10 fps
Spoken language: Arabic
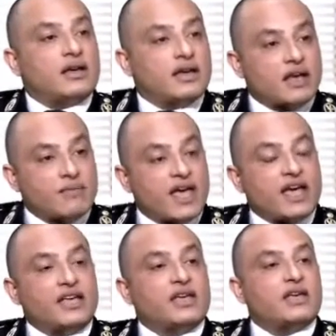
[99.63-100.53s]

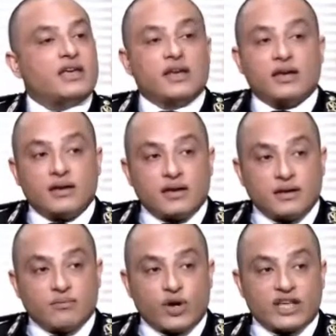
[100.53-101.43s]
جماعي
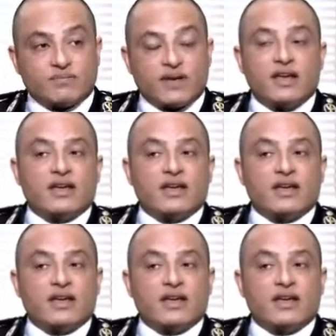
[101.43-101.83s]
مناسبه